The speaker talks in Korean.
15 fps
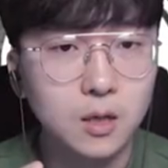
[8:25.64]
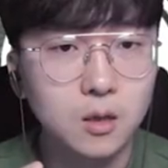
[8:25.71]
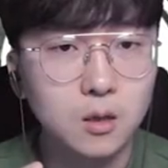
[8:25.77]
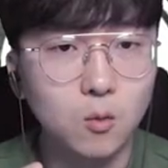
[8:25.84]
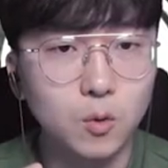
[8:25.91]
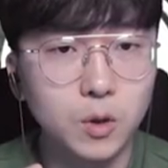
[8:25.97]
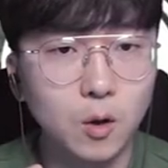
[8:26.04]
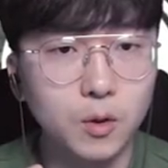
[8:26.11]

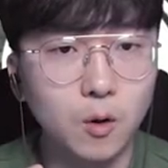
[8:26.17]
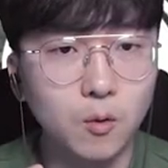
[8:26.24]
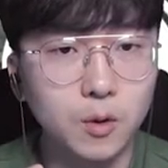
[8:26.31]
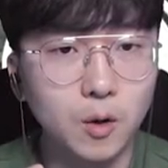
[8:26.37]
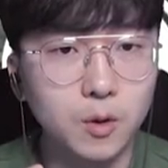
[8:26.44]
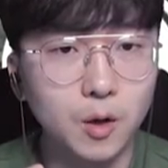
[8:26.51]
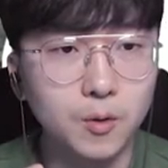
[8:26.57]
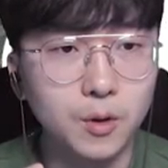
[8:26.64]
온다 온다 온다
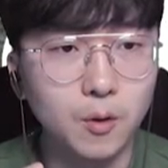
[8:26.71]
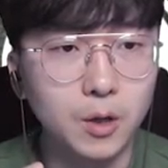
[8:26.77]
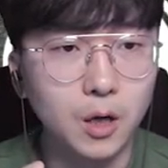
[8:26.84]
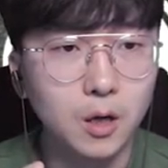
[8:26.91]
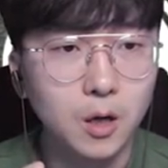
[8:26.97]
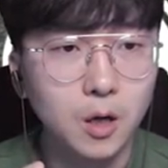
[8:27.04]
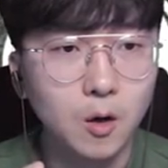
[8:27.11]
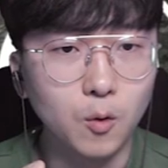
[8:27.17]
온다 온다 온다
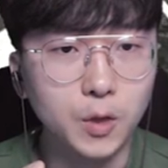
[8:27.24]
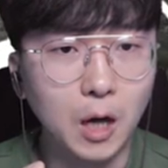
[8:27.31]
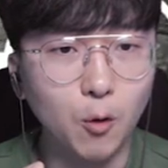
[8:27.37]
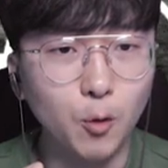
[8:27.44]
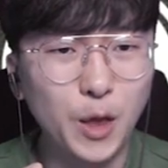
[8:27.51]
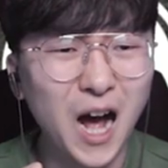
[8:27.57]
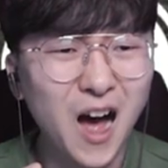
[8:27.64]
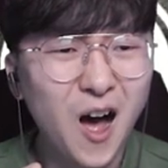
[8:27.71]
온다
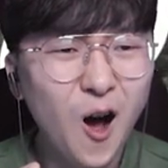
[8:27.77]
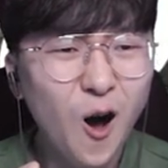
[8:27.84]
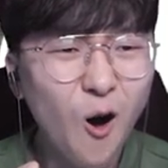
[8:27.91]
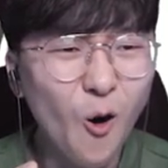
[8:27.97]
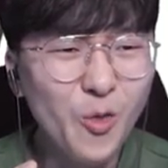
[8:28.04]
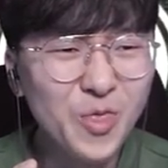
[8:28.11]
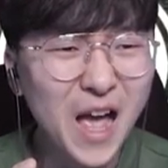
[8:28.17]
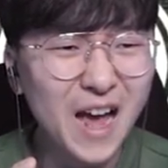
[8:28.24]
온다
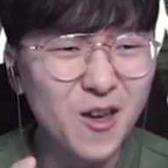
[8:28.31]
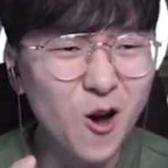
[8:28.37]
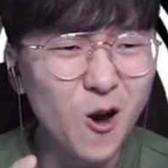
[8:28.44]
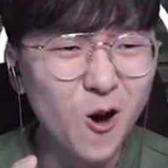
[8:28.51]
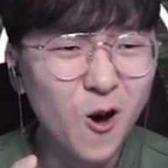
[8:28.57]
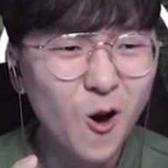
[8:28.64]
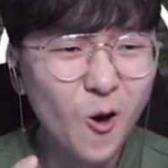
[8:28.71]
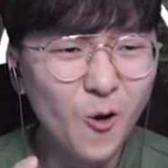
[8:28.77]

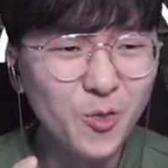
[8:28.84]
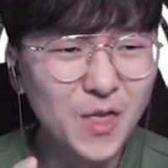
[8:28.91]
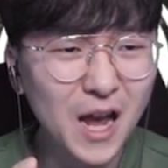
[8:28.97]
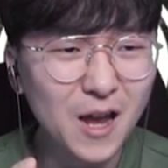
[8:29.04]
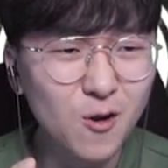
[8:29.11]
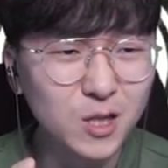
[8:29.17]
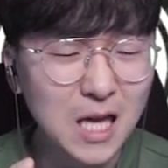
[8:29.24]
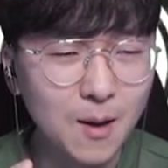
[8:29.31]
온다요
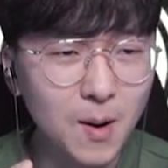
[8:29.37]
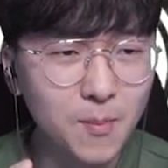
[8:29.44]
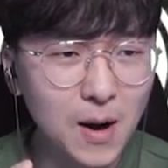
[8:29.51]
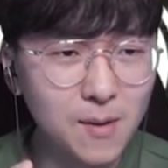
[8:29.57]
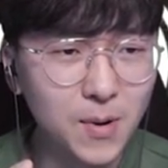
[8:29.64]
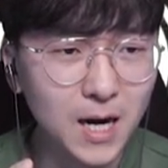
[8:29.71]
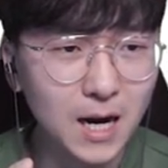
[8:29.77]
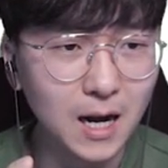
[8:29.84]
온다요 제발
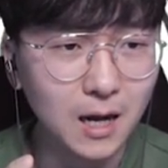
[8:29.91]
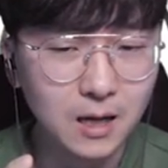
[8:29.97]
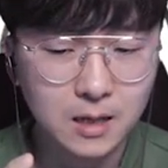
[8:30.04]
밟아라